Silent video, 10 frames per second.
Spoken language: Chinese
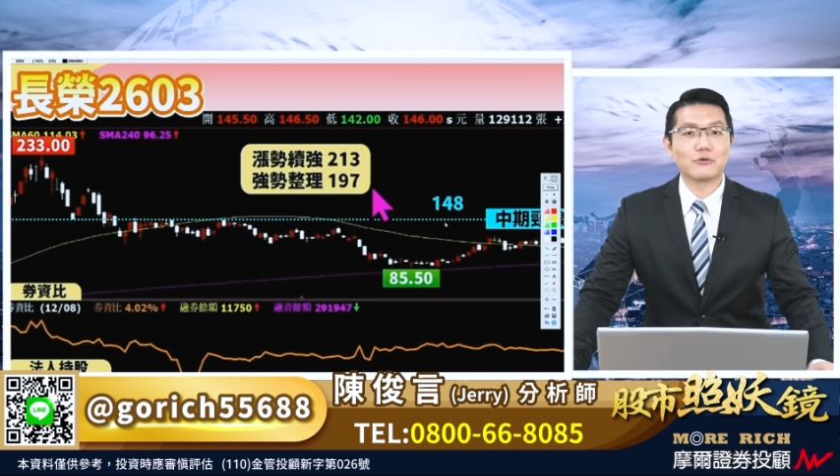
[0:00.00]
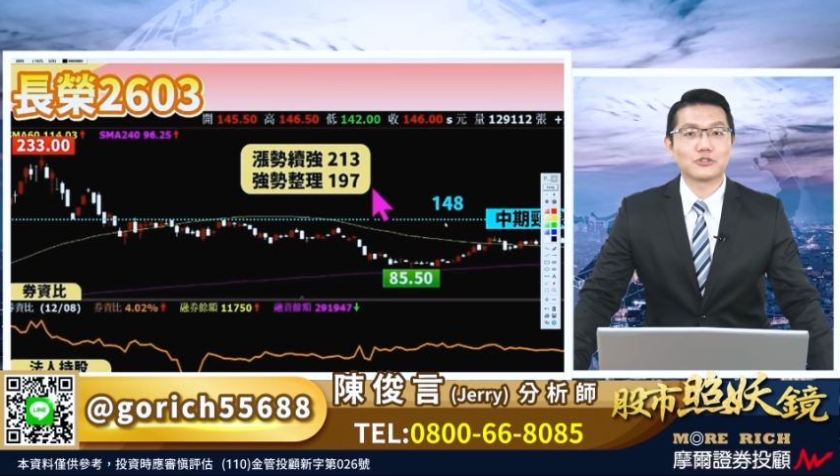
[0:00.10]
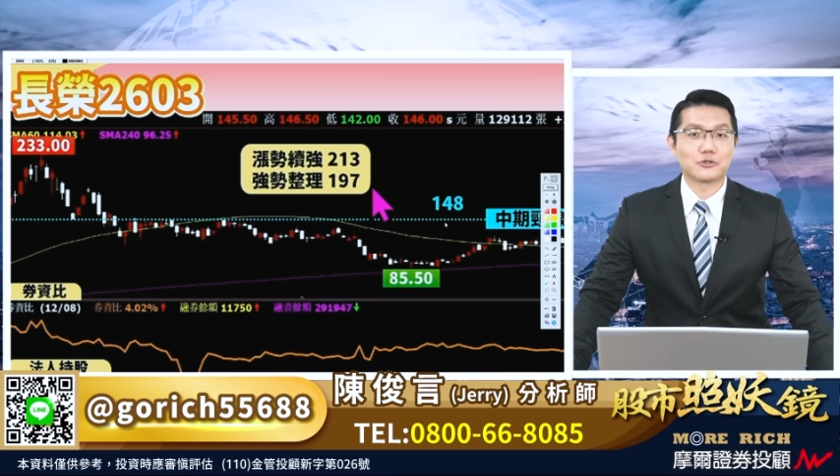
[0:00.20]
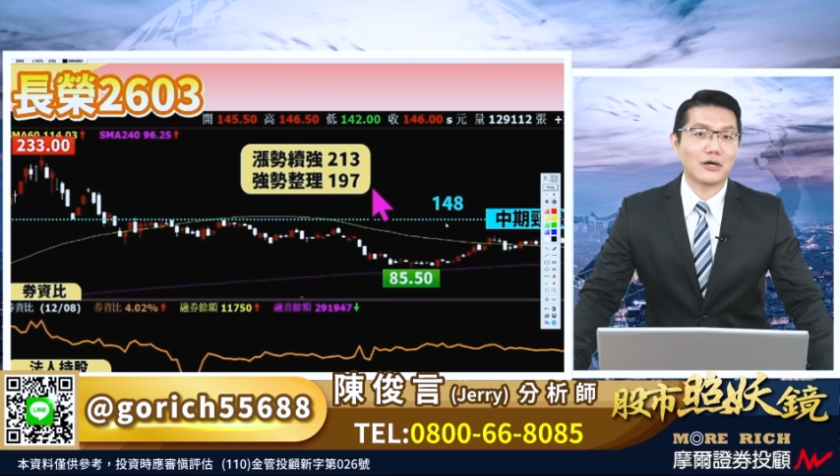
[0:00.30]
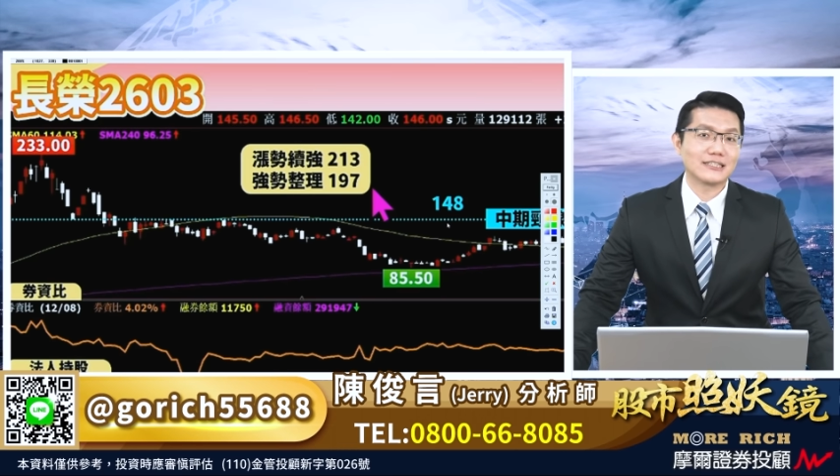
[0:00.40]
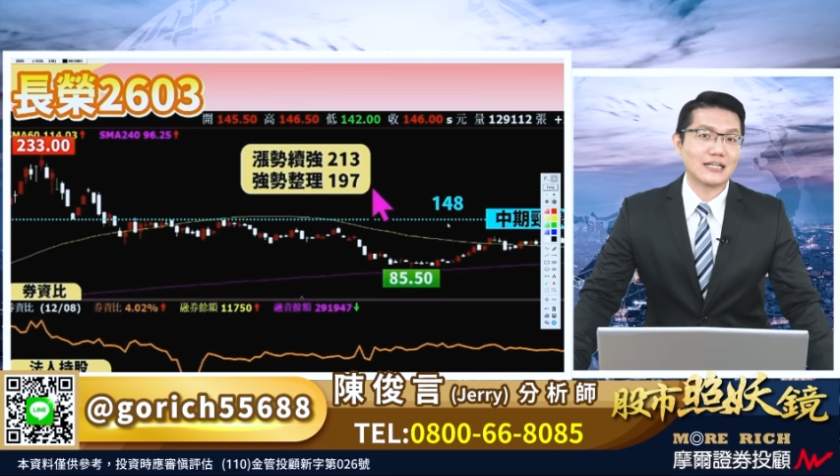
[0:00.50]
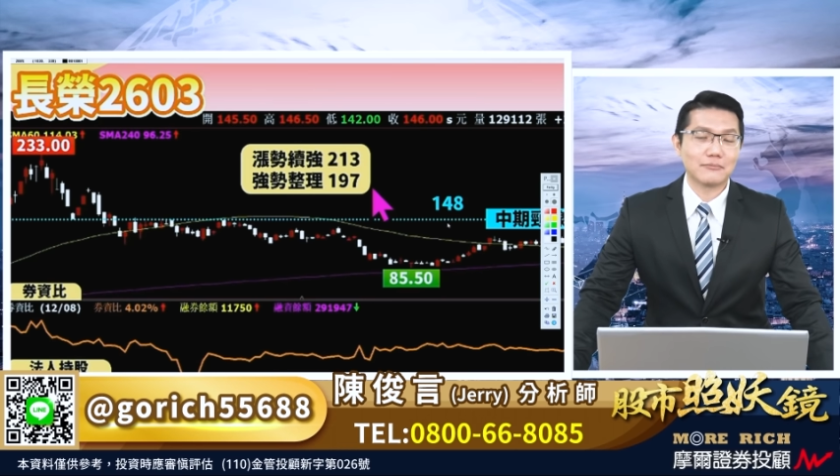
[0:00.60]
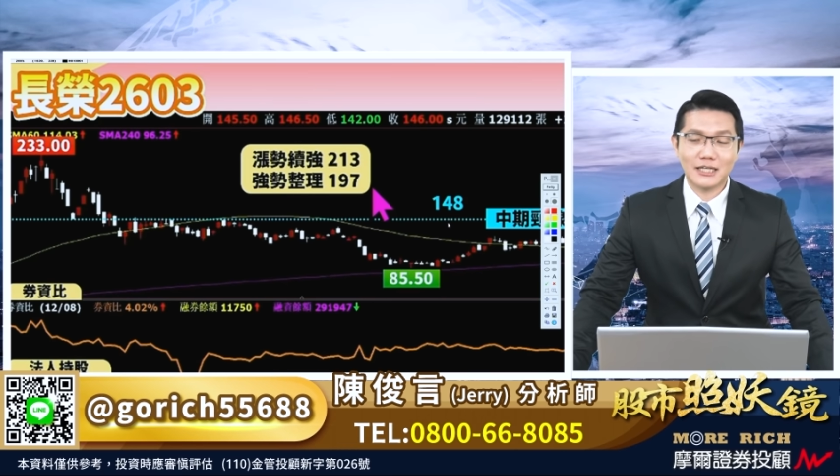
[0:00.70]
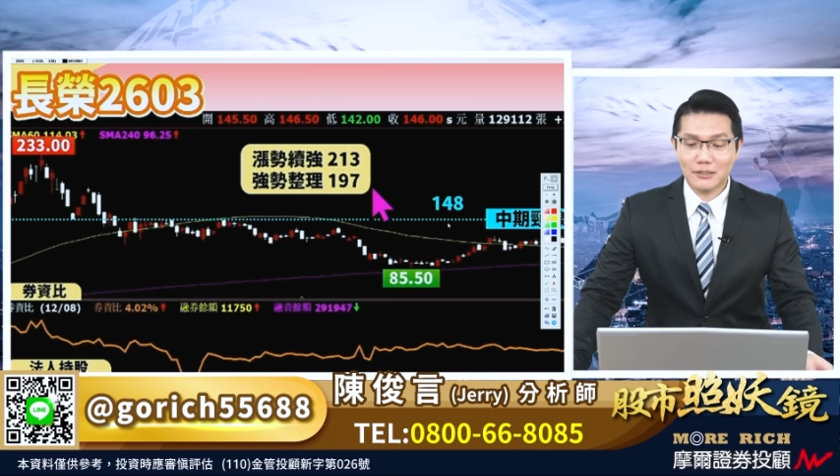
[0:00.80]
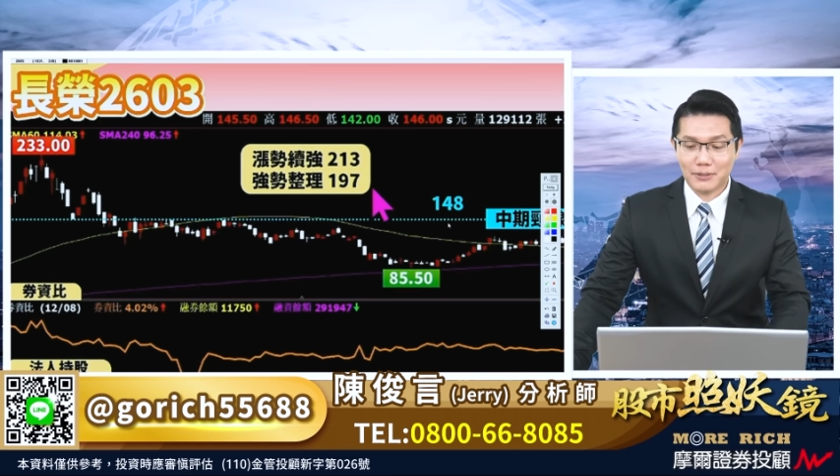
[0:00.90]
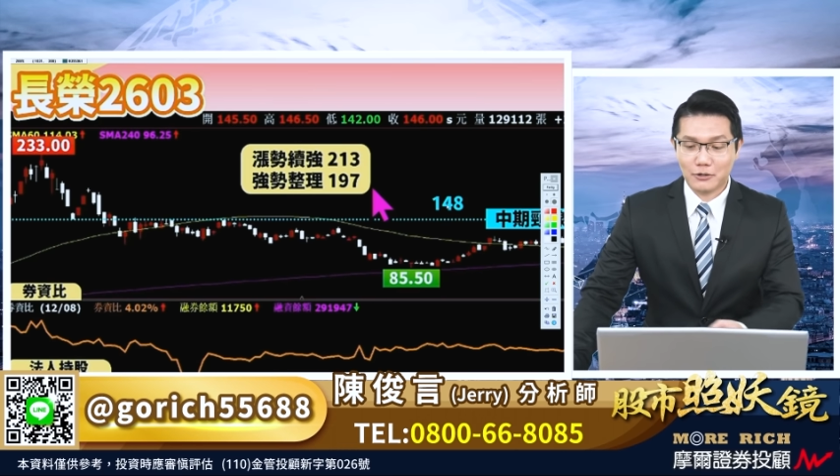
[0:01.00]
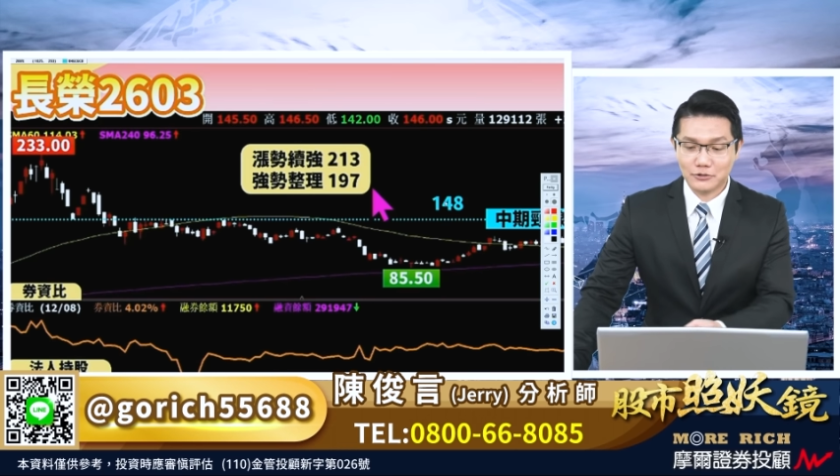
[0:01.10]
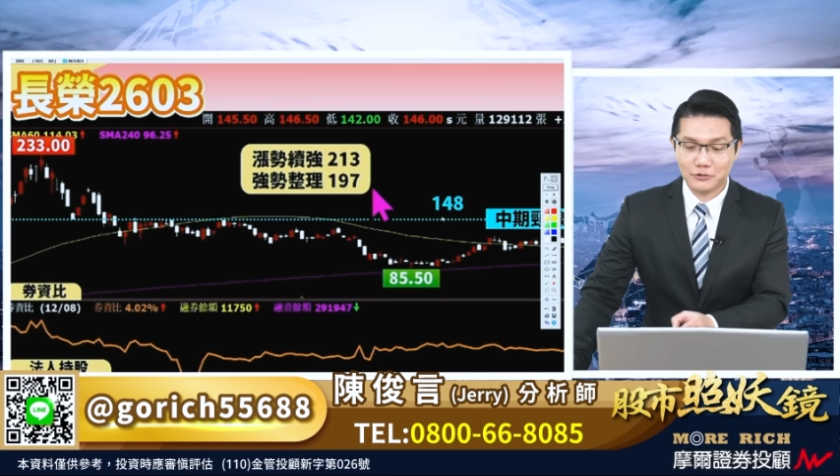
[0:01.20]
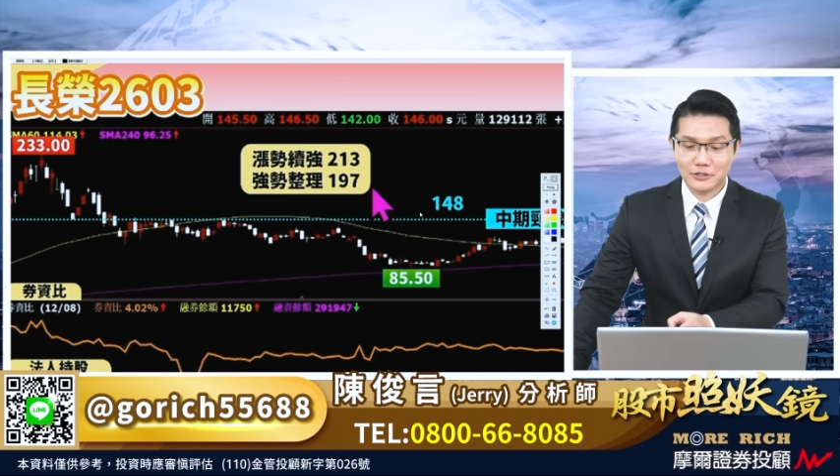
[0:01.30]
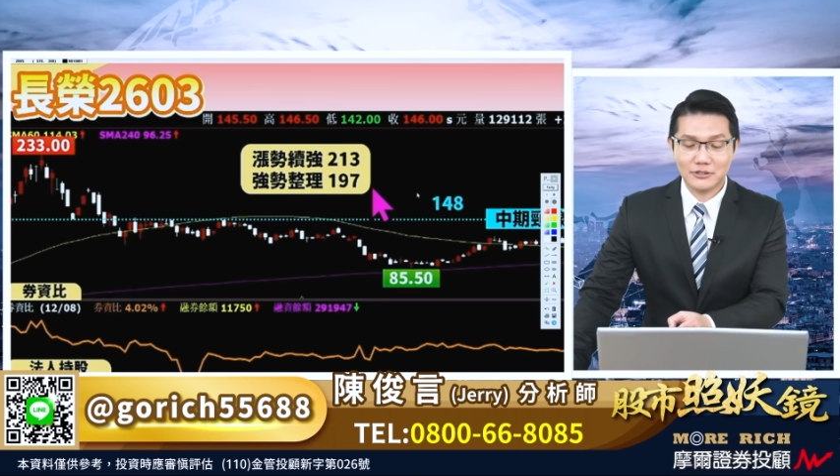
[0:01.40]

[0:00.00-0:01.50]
五十块上面，一百五十